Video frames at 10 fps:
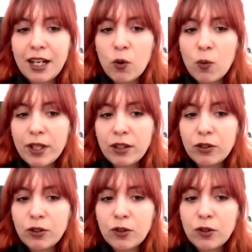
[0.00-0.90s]

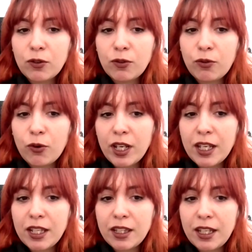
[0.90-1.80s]
aumento
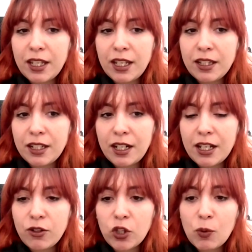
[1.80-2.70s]
fue de entre
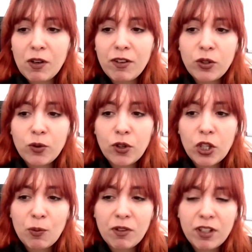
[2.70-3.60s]
el año 2021
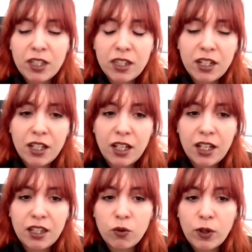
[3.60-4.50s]
y 2023
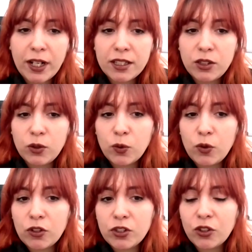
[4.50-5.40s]
de casi
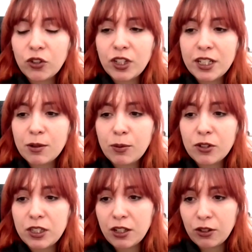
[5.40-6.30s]
un
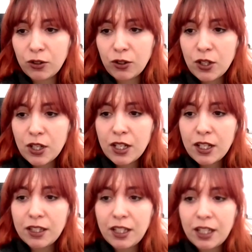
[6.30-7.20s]
213%
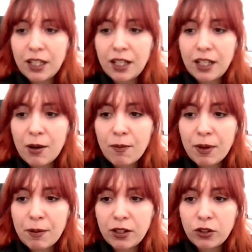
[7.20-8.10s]
de
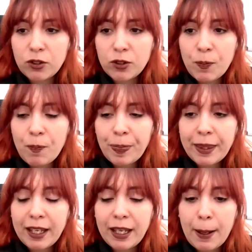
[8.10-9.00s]
campamentos.
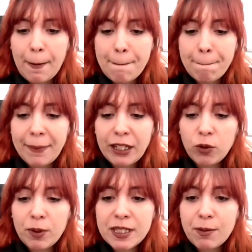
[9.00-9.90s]
Em,
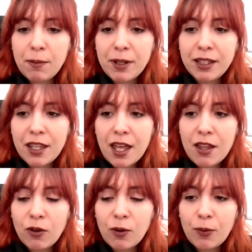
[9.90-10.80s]
esto principalmente
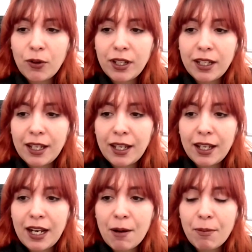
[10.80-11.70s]
dado
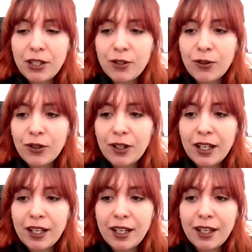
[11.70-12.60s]
porque la mayor
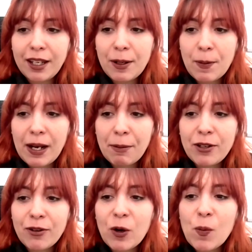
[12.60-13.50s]
eh, el
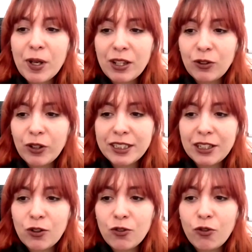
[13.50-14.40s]
mayor aumento que
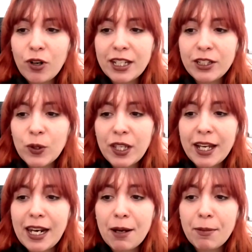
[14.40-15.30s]
se dio fue en la ciudad
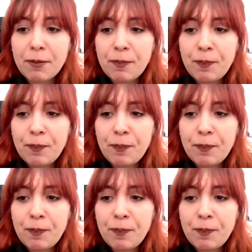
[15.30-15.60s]
de Calama,